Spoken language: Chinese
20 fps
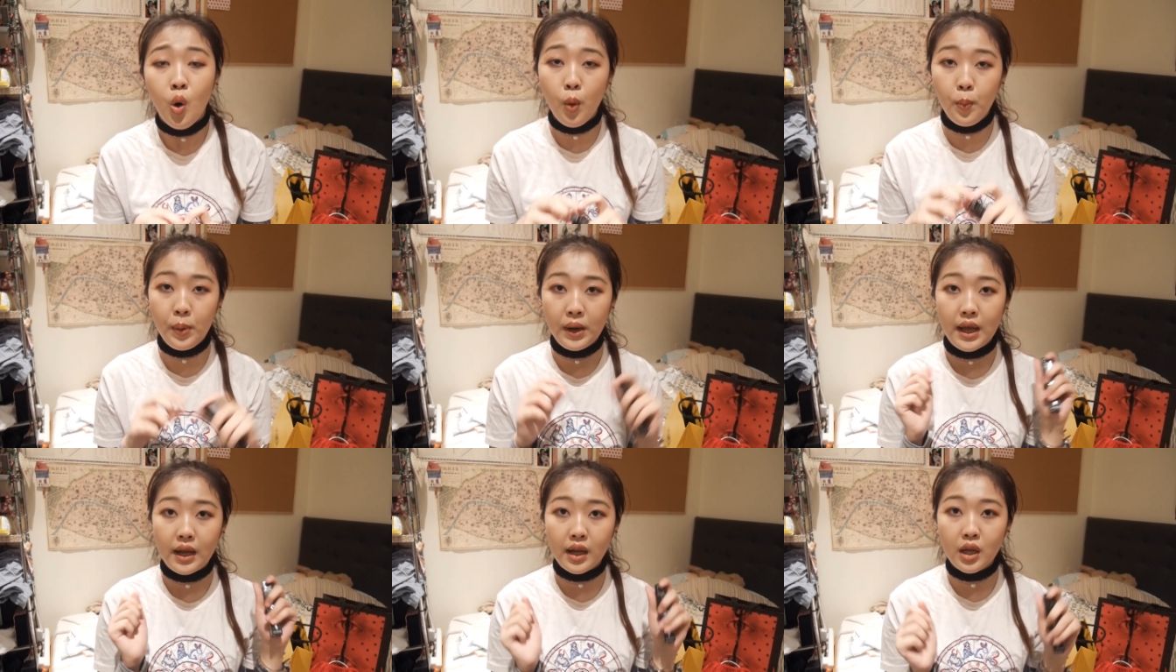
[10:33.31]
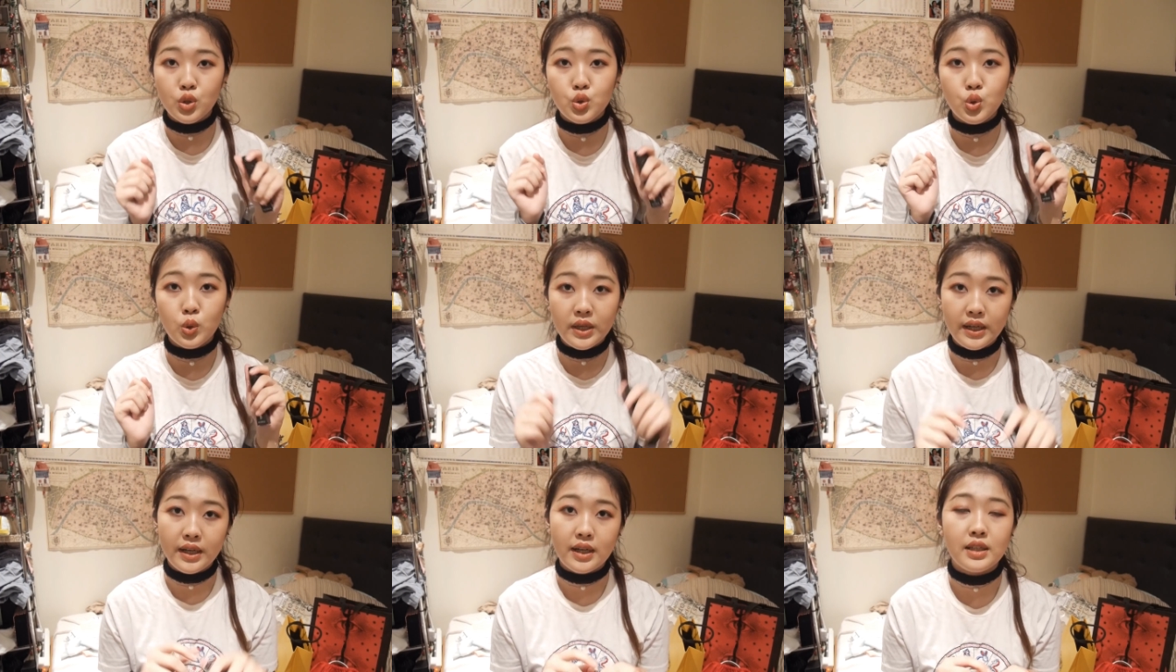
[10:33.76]
我本来看
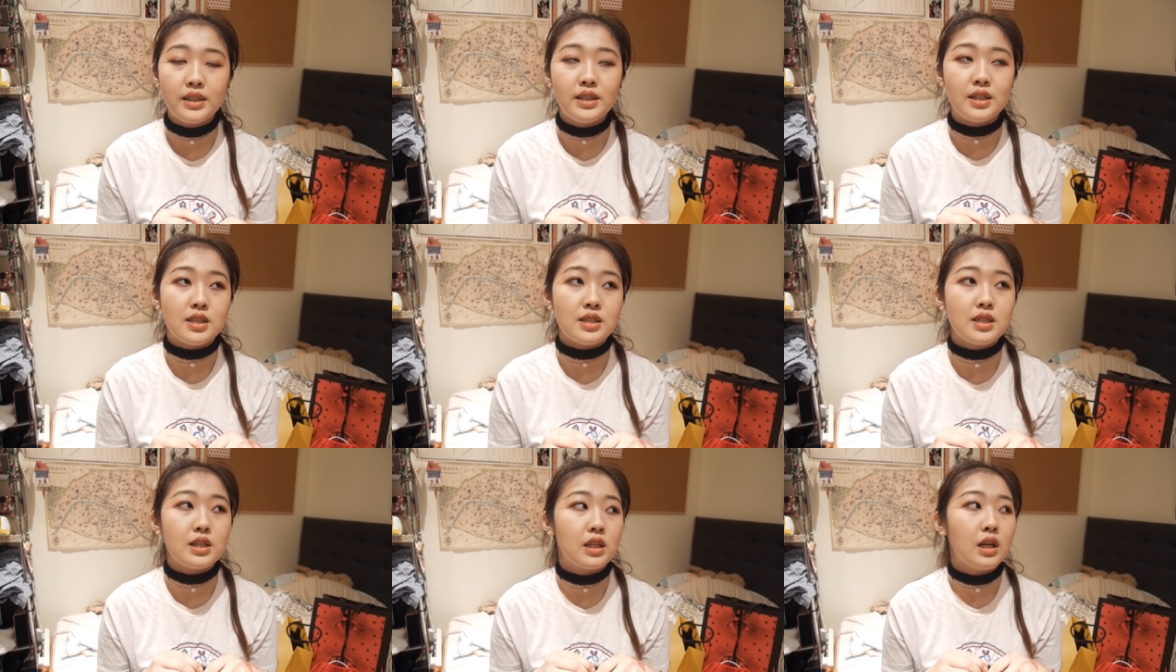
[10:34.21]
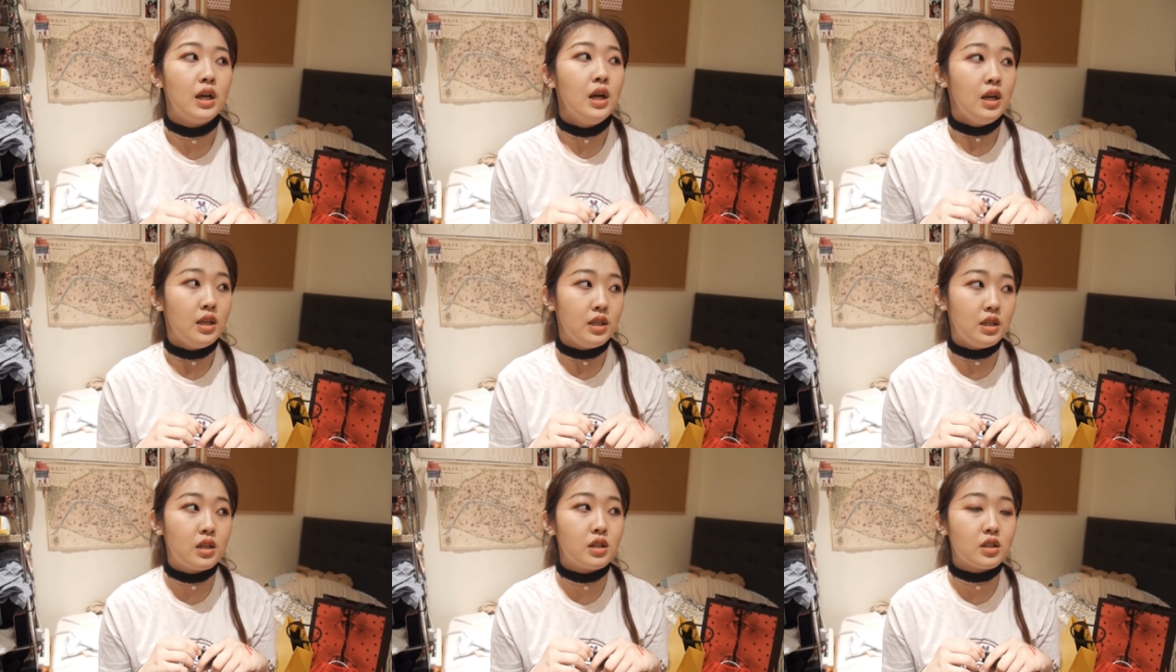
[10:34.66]
中两个颜色的，
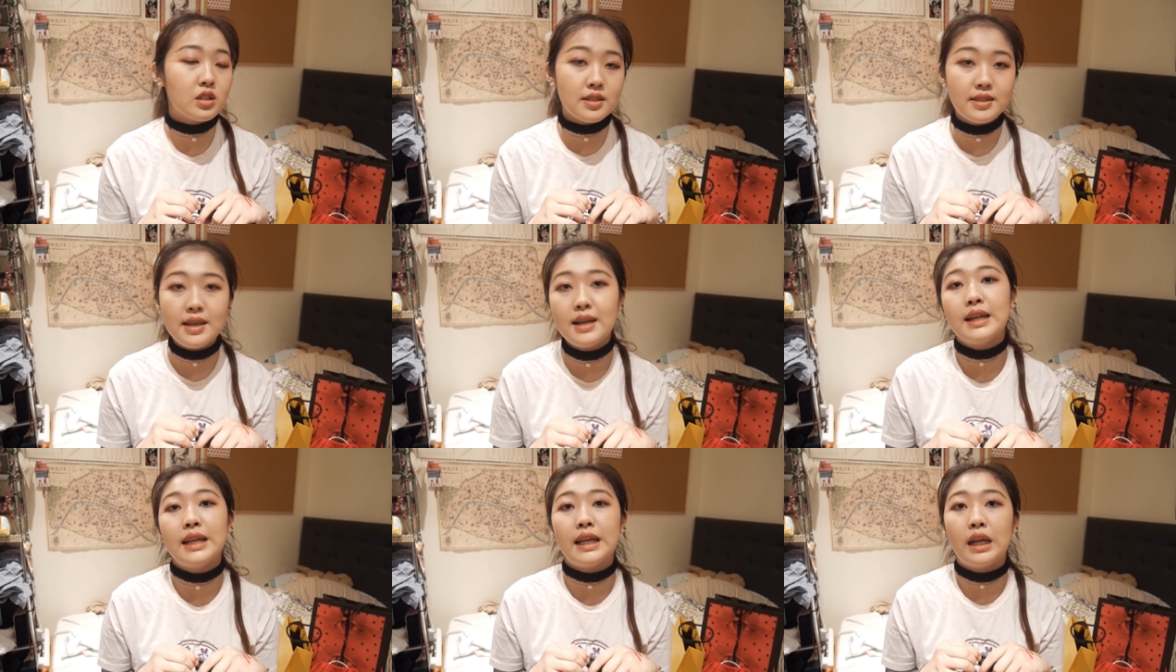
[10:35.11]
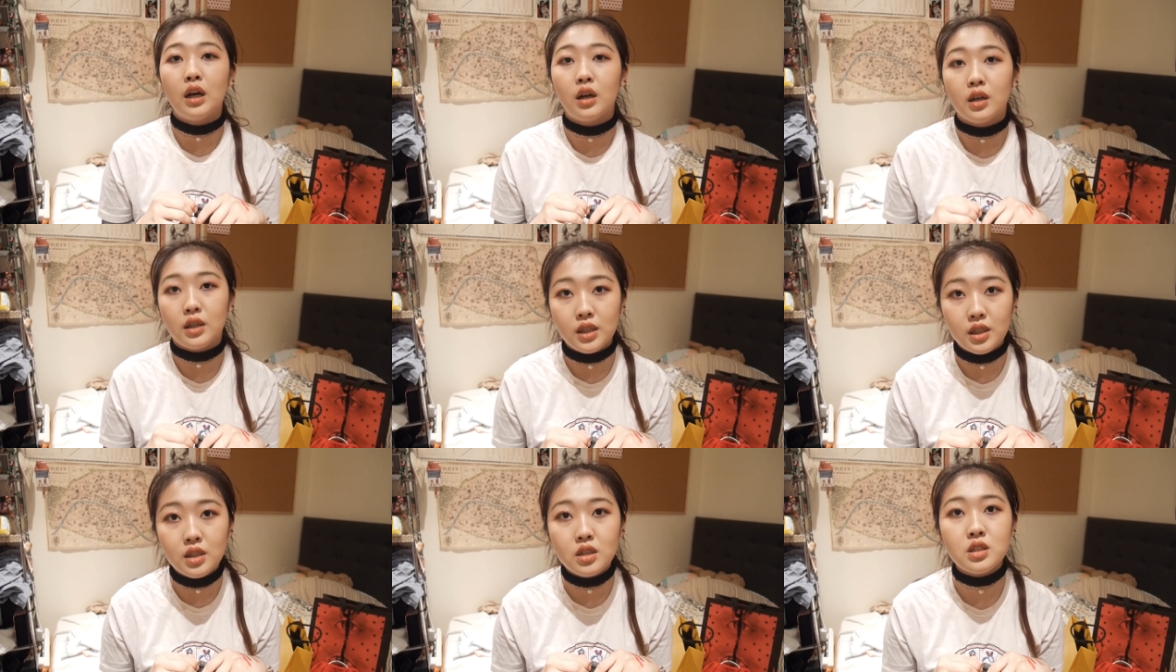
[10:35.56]
一个是三零
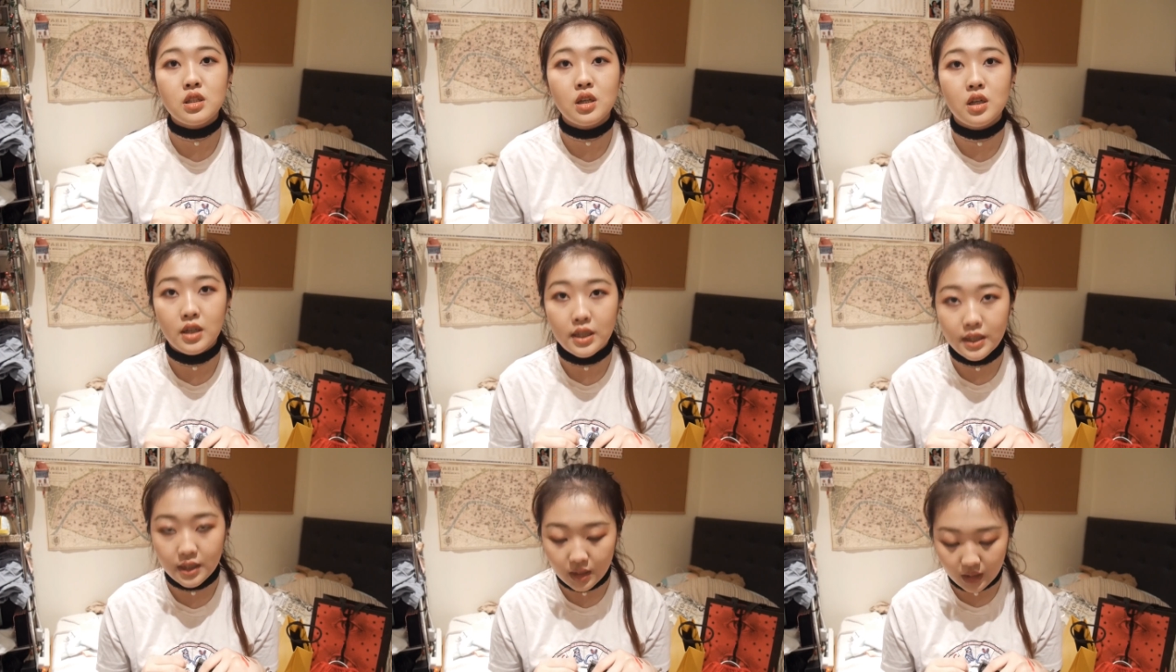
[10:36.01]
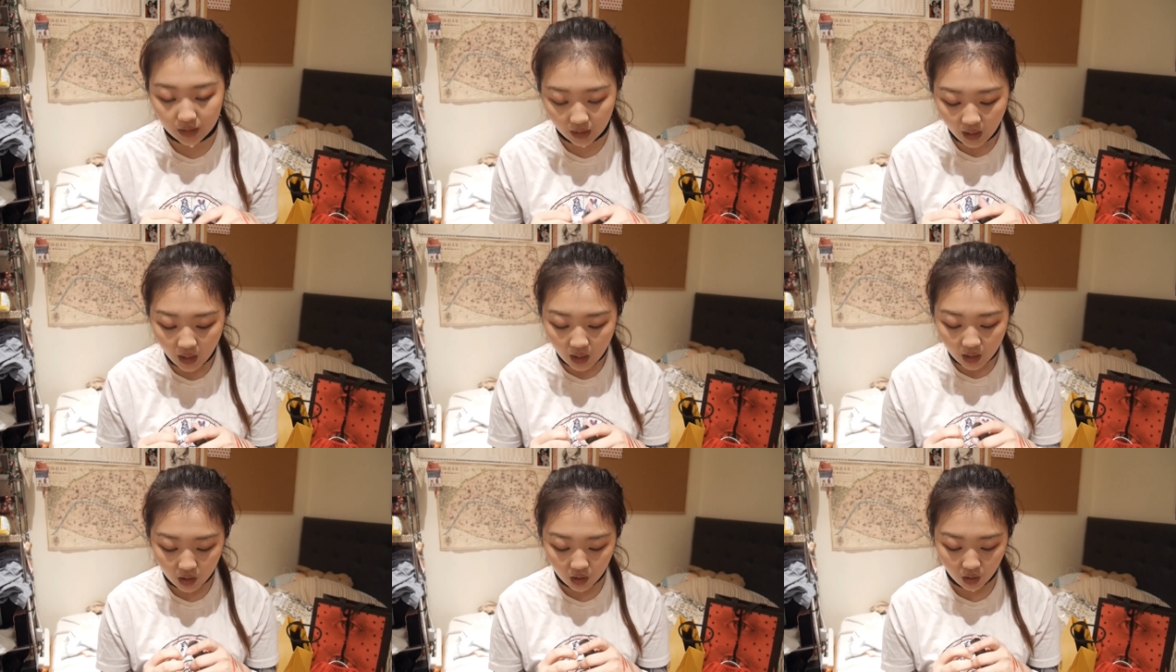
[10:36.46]
二，一个是二零一。